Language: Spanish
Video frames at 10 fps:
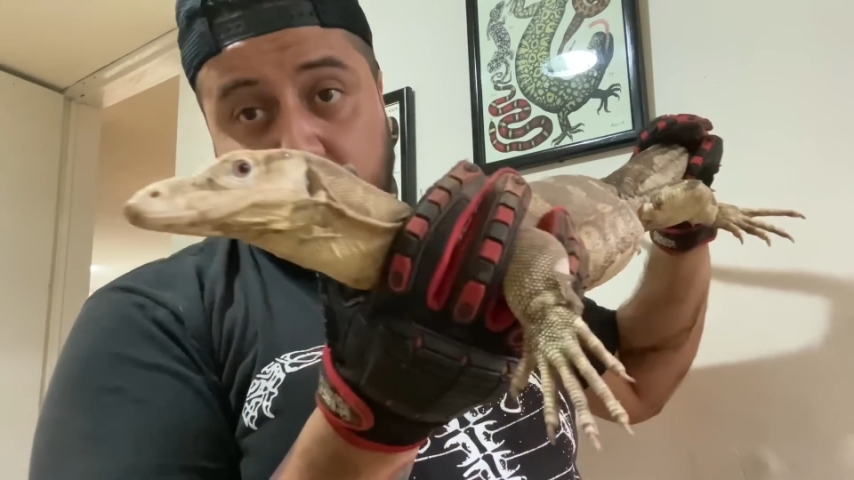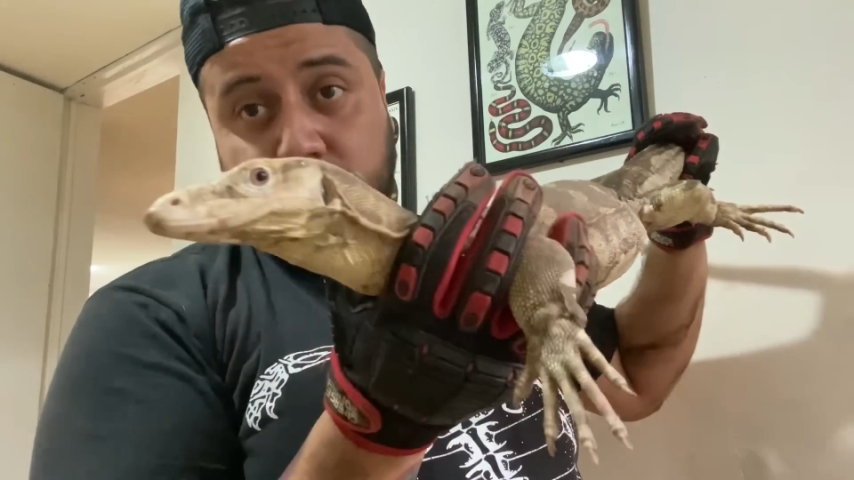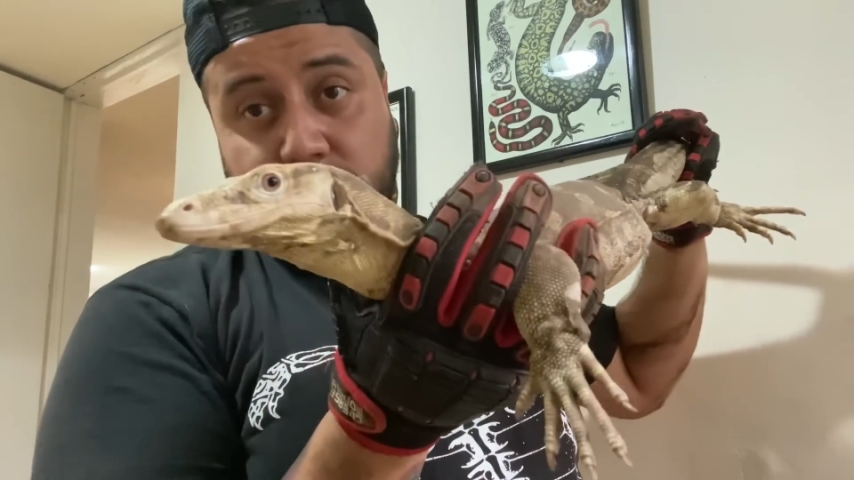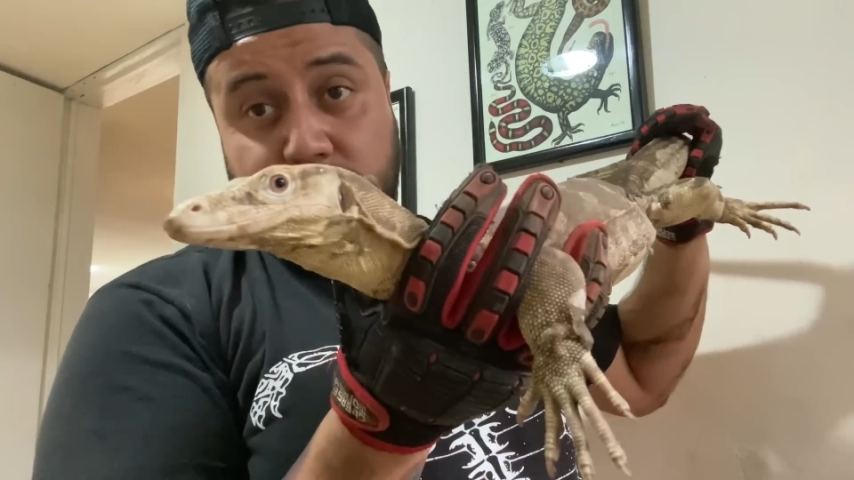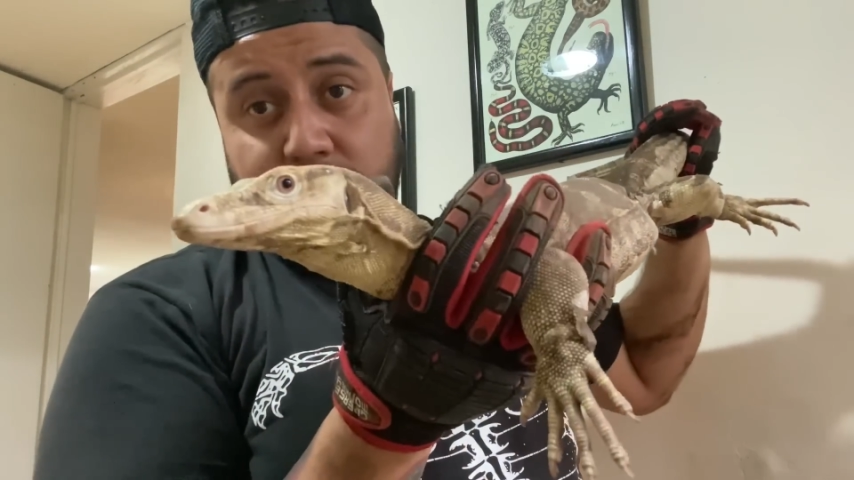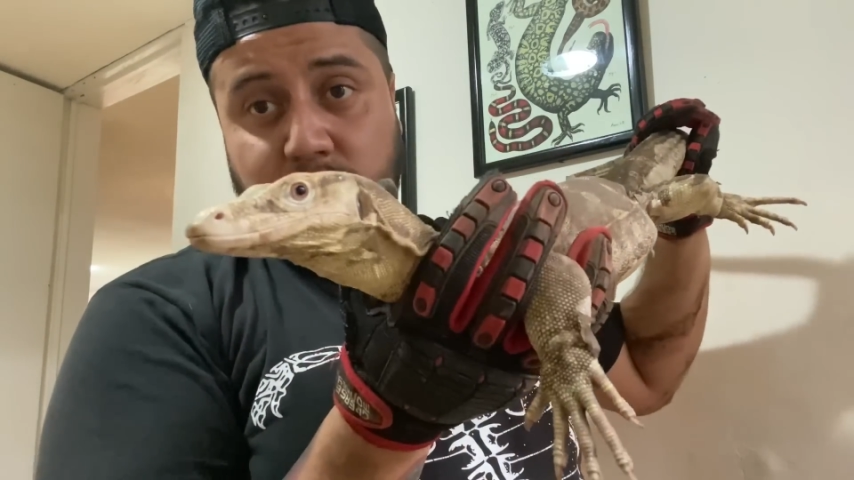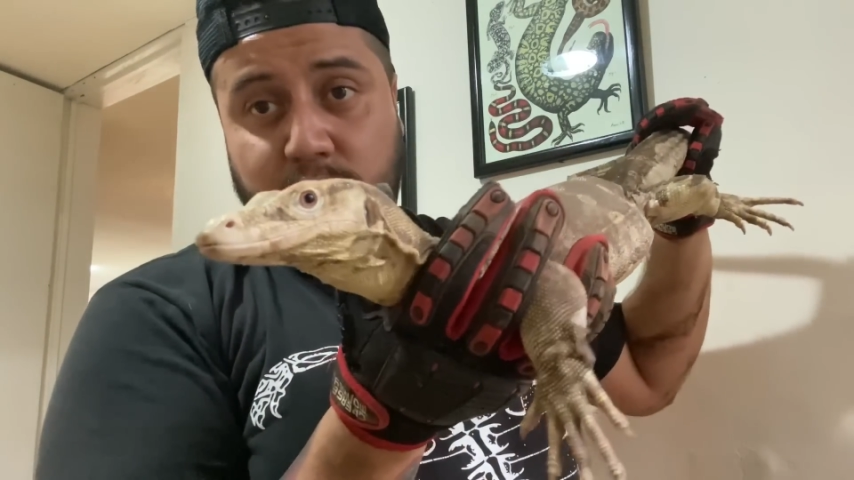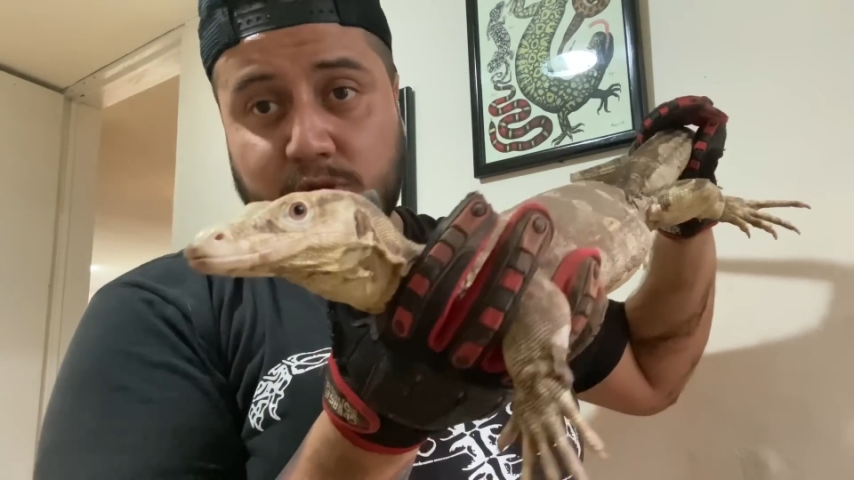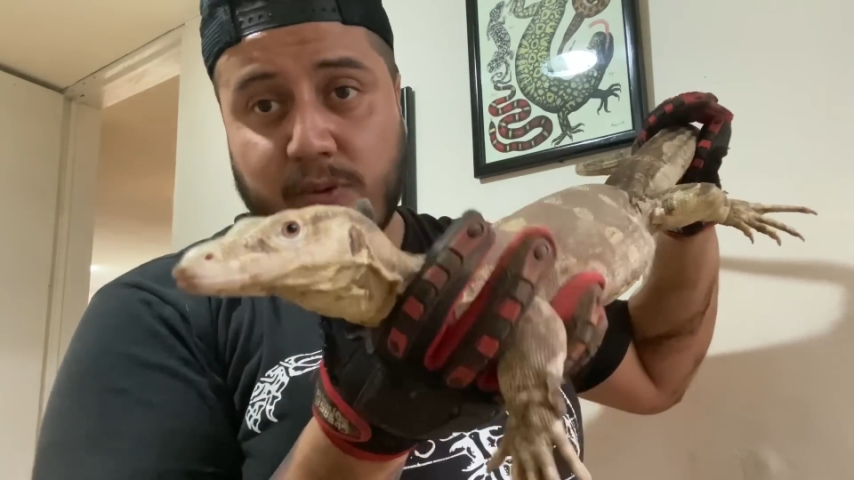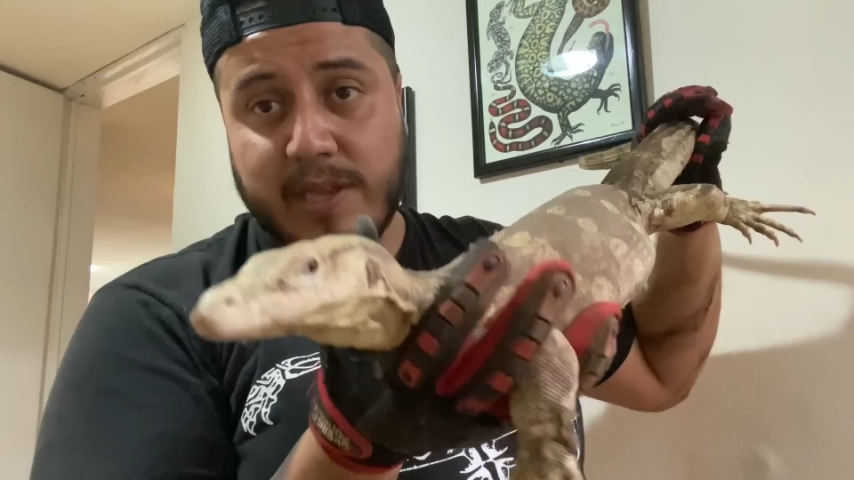eso usamos
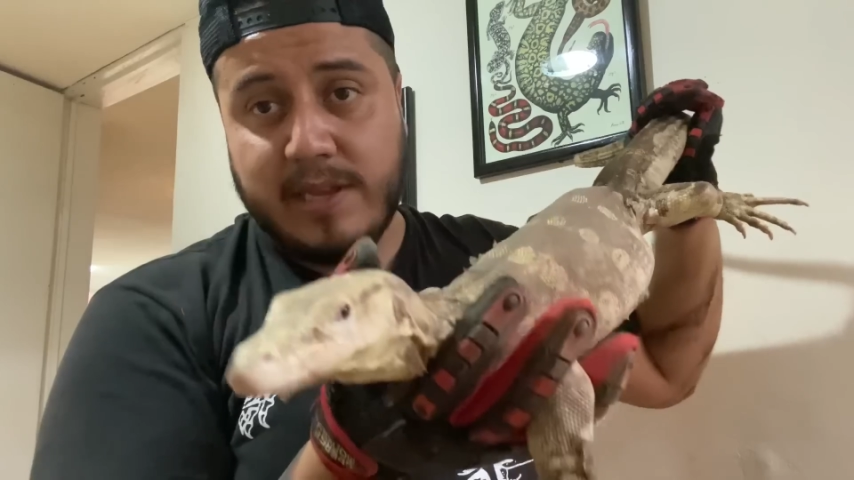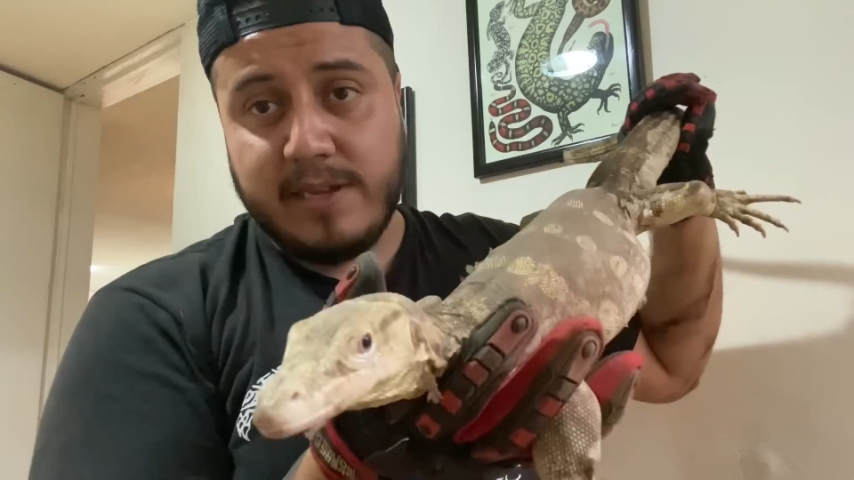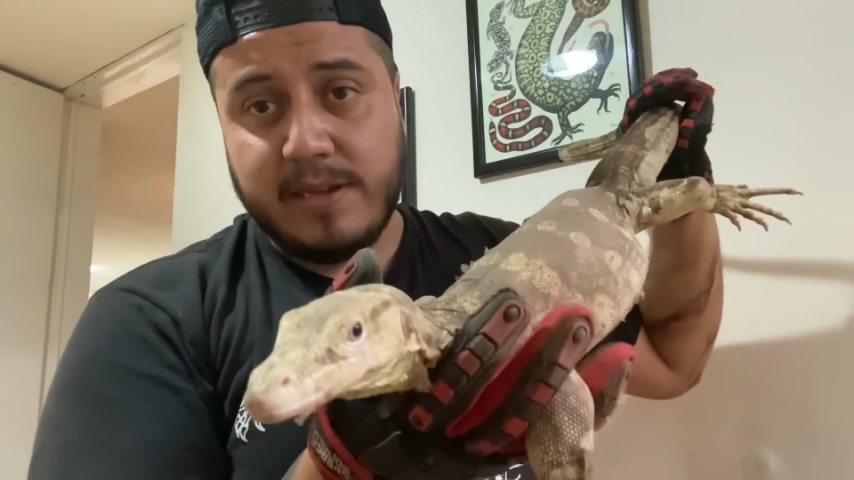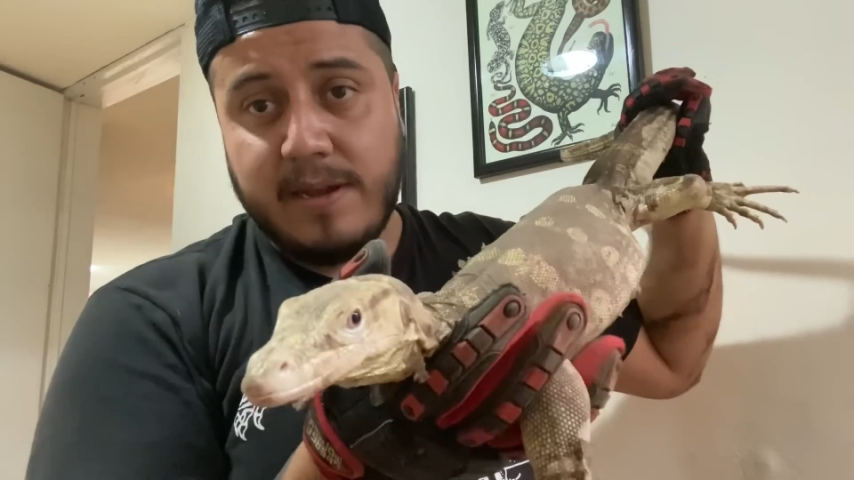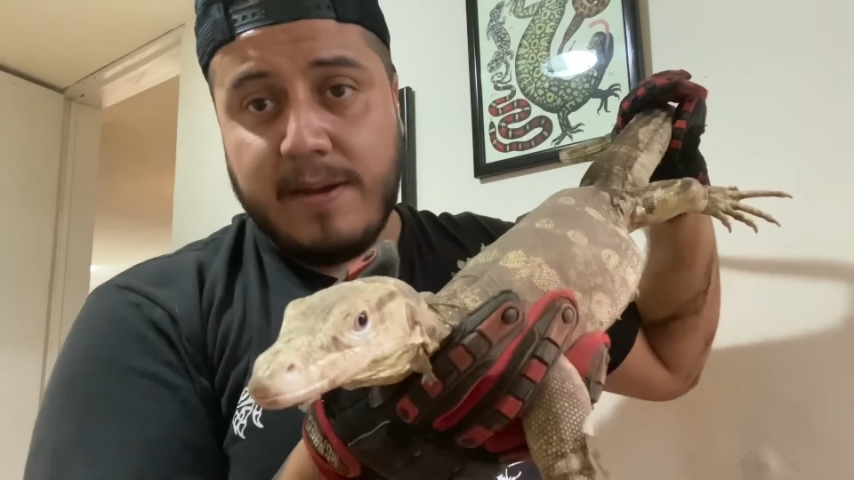los guantes.